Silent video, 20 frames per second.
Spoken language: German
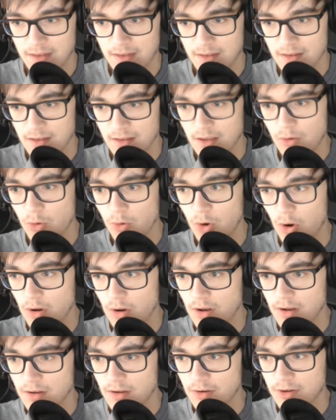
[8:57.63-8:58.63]
Oh lol.
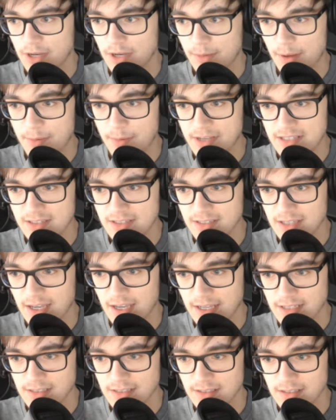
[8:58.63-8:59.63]
Okay, damit habe ich jetzt nicht
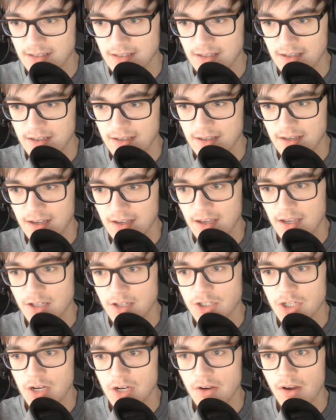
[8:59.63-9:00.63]
gerechnet.
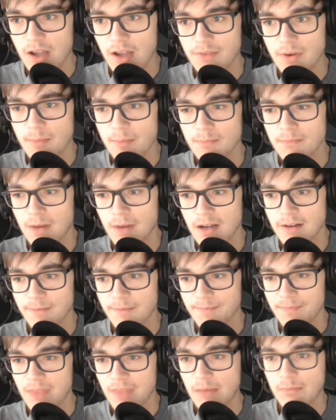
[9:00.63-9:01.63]
Chill doch einfach mal.
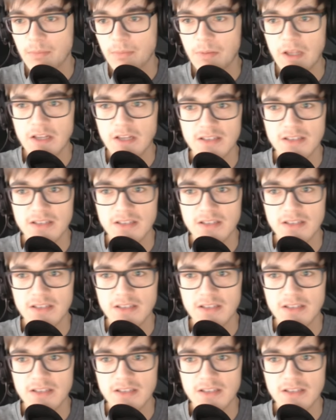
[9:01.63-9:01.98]
Am Repeat ist das